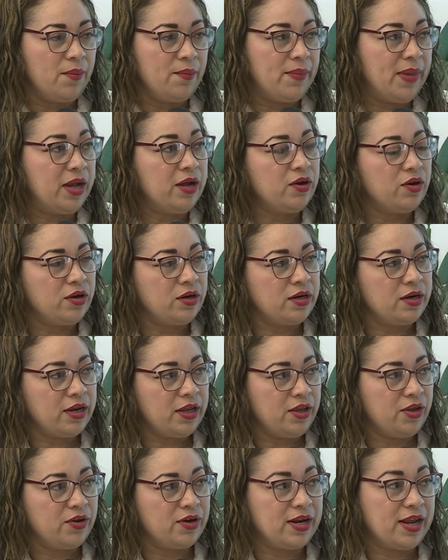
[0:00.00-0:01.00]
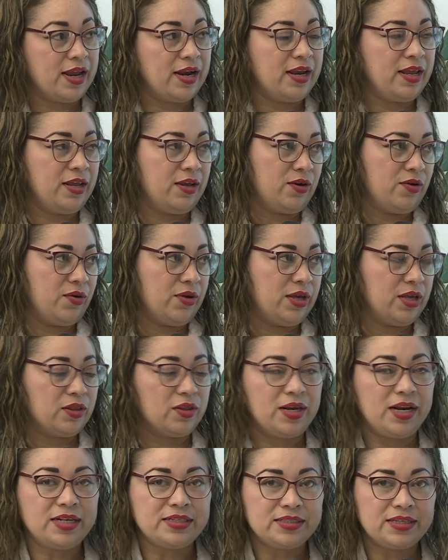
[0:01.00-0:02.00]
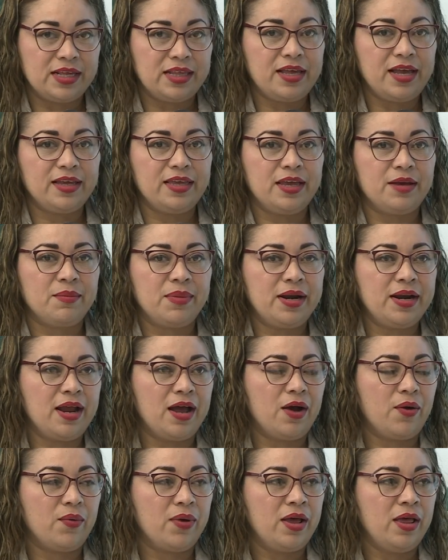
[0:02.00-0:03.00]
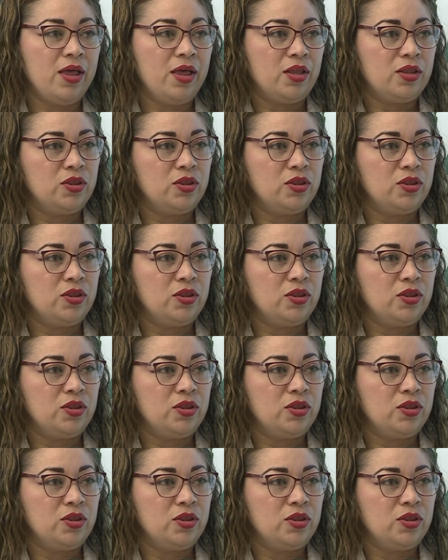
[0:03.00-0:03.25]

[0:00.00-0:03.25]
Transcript: bancos regionales, incluyendo la sede aquí en Managua,